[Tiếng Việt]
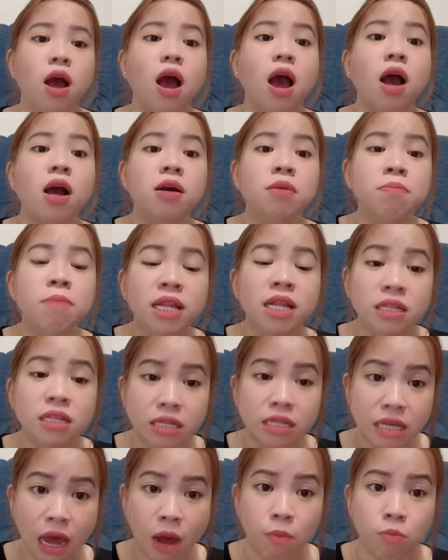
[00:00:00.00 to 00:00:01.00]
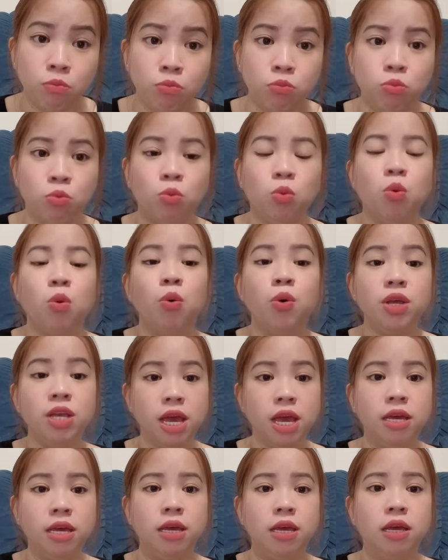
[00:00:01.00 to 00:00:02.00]
ở bên chồng của
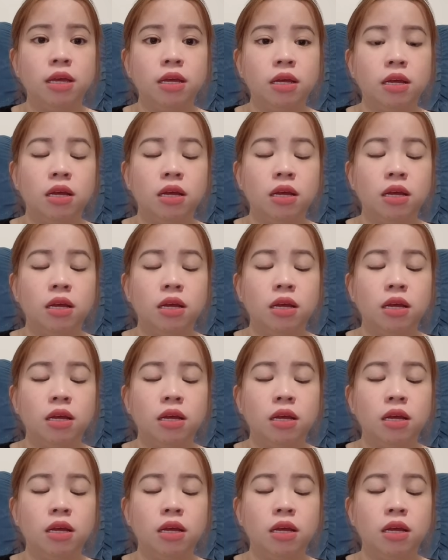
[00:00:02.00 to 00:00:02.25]
gì